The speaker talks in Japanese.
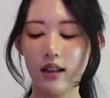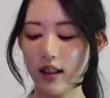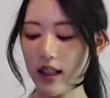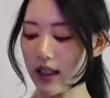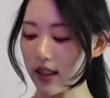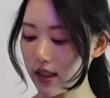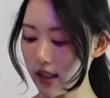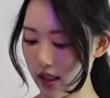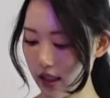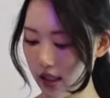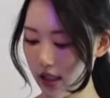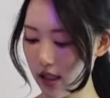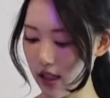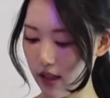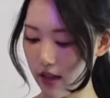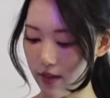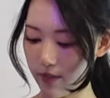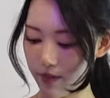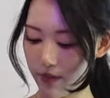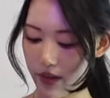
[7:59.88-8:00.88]
だ
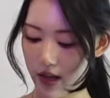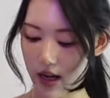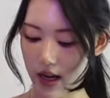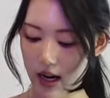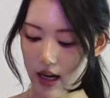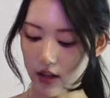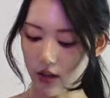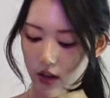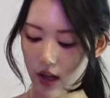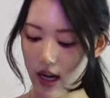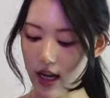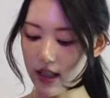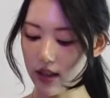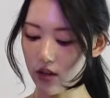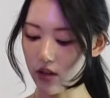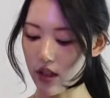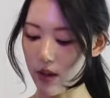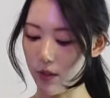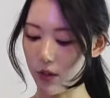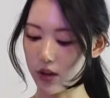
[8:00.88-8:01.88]
しあの
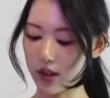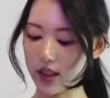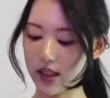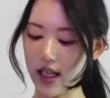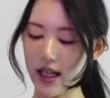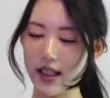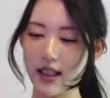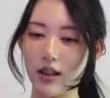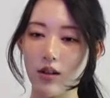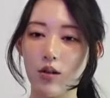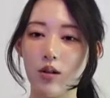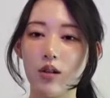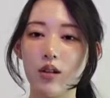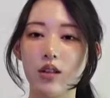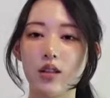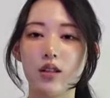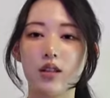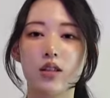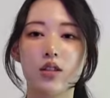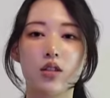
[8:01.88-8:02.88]
ハンドで持ちたいなこう
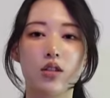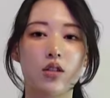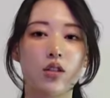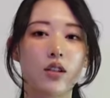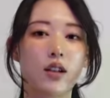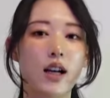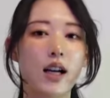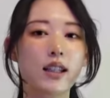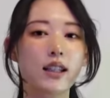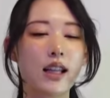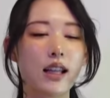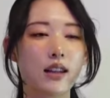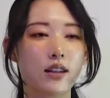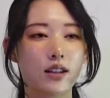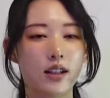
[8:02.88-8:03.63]
いうちょっと肩